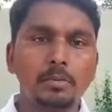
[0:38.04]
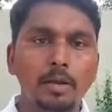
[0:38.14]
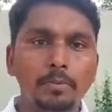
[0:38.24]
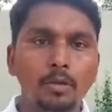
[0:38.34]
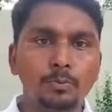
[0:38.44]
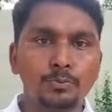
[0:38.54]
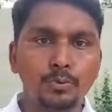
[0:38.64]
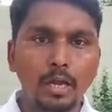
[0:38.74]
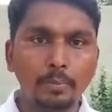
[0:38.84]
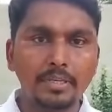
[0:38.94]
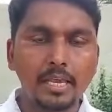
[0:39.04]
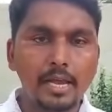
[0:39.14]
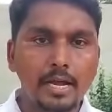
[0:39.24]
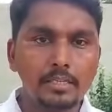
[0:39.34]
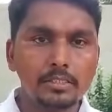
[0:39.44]
में उपचुनाव के
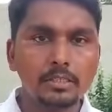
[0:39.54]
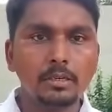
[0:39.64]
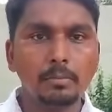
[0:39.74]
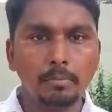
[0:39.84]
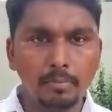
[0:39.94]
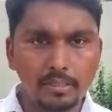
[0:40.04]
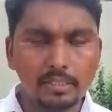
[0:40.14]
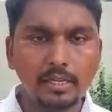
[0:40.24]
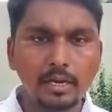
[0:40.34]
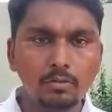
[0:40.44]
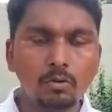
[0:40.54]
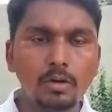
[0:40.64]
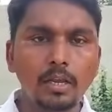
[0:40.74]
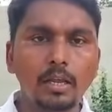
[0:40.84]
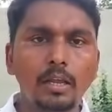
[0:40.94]
आज मतदान हो
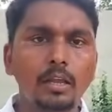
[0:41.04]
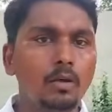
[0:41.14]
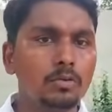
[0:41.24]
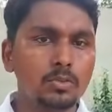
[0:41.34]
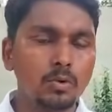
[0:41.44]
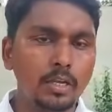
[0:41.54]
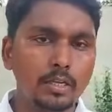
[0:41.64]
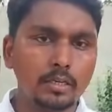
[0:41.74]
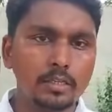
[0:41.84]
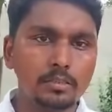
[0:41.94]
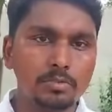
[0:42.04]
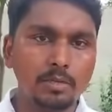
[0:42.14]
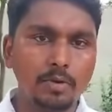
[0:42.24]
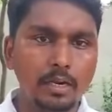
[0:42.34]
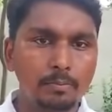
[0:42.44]
रहे हैं और इसको लेकर के जब
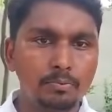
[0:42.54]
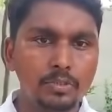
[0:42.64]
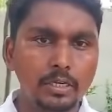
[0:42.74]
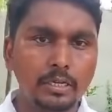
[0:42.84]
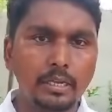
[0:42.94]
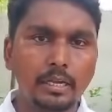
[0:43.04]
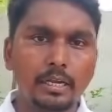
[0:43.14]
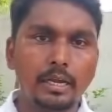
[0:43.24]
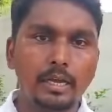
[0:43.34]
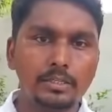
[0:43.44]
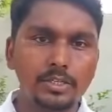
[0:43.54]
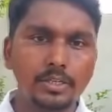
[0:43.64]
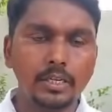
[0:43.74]
सवाल पूछा गया आरजेडी के